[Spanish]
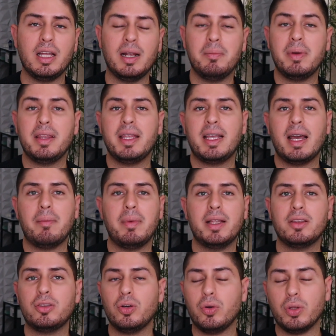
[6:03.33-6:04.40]
del
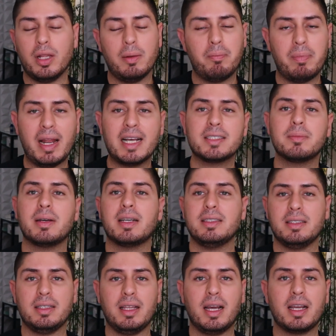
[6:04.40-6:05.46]
medicamento o del plasma que
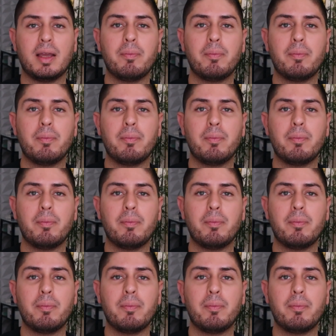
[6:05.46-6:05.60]
se tenga